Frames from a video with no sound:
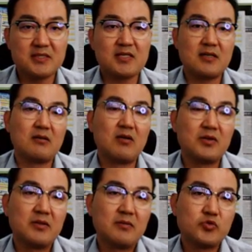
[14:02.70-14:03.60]
당장
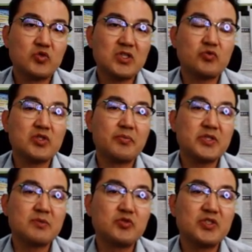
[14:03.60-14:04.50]
어, 종잣돈이
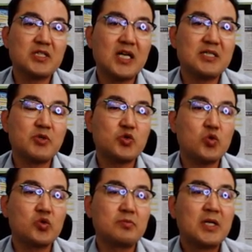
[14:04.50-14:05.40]
없으신 분들이나 아니면
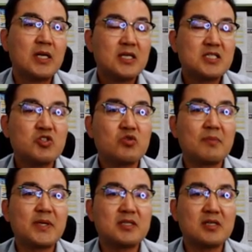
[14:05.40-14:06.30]
조금 신축
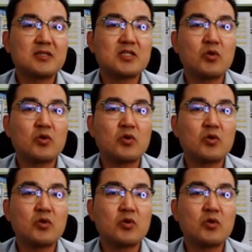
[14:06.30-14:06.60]
아파트를 갖다